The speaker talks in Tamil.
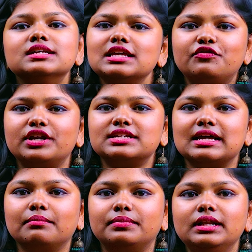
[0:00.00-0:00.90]
சே ஃபார்
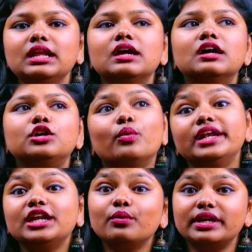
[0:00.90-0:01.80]
எக்ஸாம்பிள்
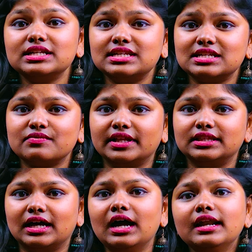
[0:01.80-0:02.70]
டுவெண்ட்டி டுவெண்ட்டி சிக்ஸ்
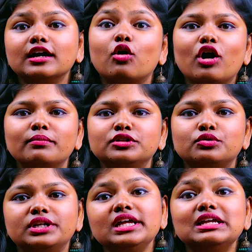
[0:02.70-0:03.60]
வந்தால் நான்
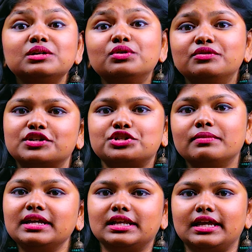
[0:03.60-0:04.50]
கோயம்புத்தூரில் இருபது
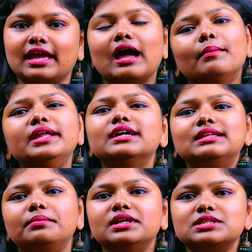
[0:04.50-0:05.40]
வருஷமாக இருக்கேன்
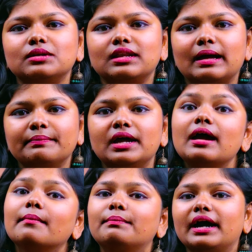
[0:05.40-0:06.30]
அப்படிங்கிறது எப்படி சொல்லலாம்
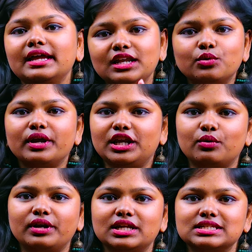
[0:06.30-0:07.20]
பை டுவெண்ட்டி
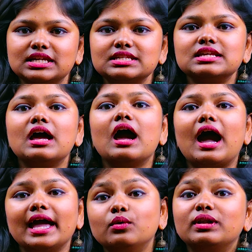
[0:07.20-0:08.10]
டுவெண்ட்டி சிக்ஸ்
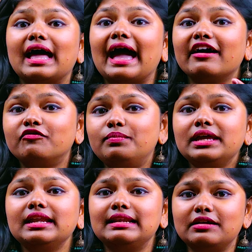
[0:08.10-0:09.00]
ஐ வில் ஹாவ்
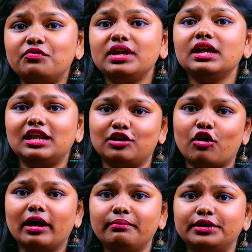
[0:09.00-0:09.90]
பீன் லிவிங் இன்
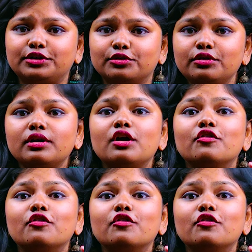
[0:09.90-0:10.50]
கோயம்புத்தூர்